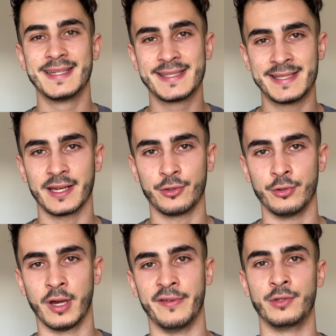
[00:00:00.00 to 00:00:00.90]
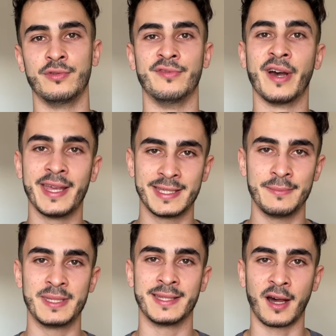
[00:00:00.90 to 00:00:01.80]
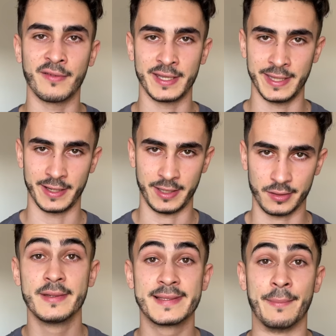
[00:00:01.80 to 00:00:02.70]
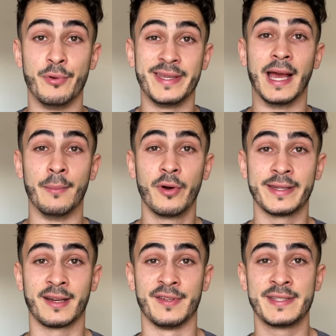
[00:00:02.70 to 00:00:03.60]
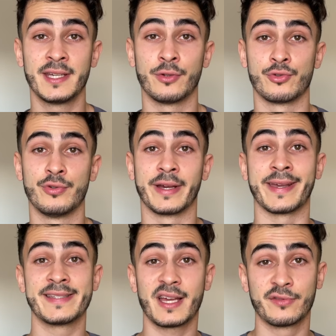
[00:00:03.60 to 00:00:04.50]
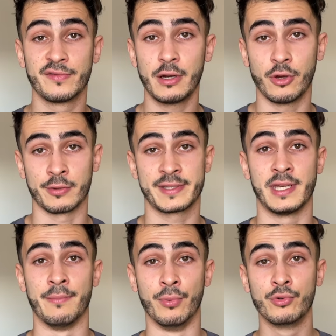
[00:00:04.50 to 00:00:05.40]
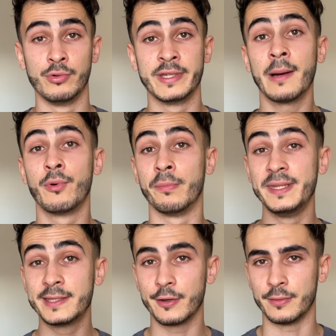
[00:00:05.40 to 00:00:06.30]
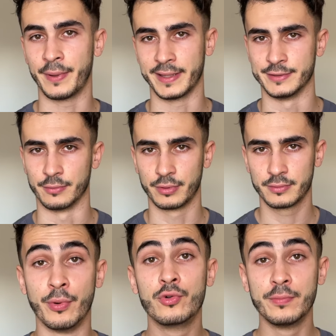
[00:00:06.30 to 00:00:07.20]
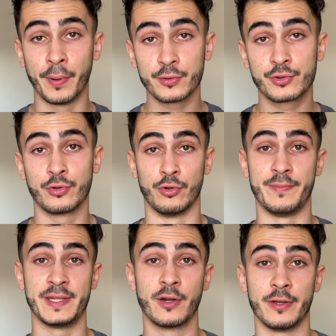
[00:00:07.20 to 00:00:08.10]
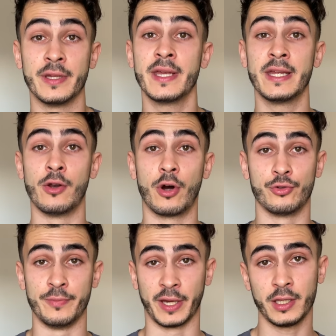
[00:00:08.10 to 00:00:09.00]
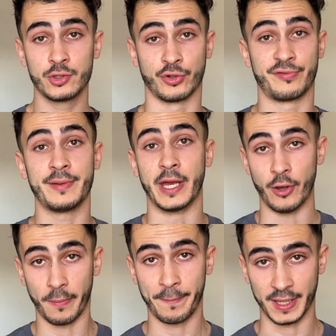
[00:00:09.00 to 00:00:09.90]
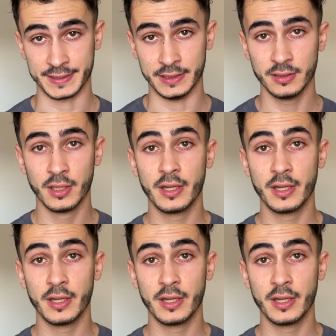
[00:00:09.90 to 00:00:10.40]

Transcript: sérieux, avec une vraie équipe qui travaille derrière. Ça peut également être investir dans une réserve de valeur, ce qui est beaucoup le cas pour Bitcoin par exemple. Beaucoup pensent que le Bitcoin est l'or numérique, j'en fais d'ailleurs partie,